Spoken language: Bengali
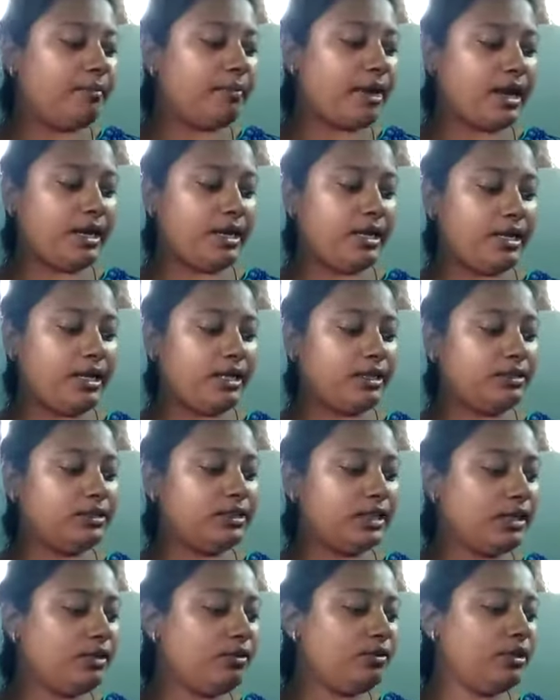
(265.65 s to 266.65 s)
পারে না
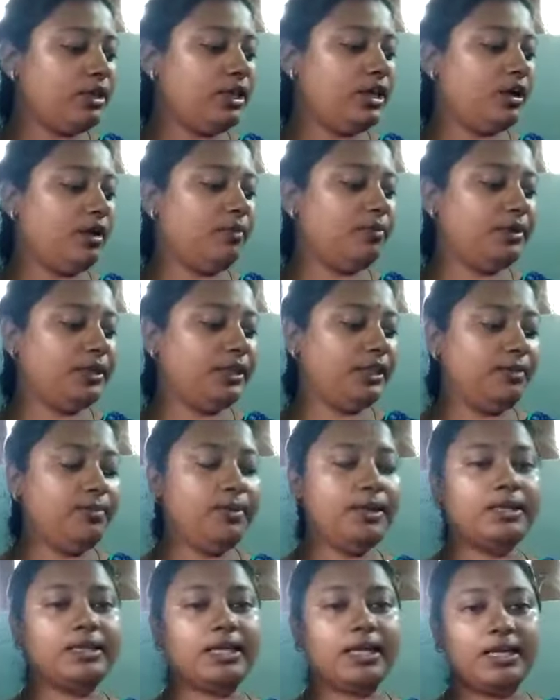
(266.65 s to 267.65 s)
সেগুলো কী হয়
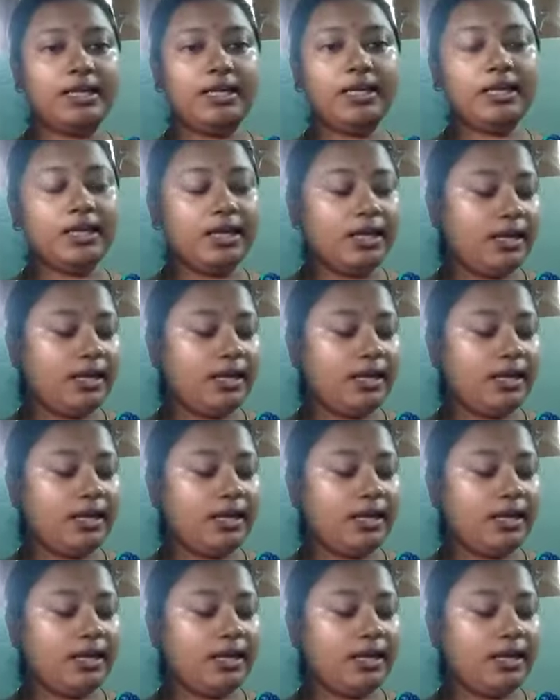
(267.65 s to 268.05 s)
পৃথিবীর টানে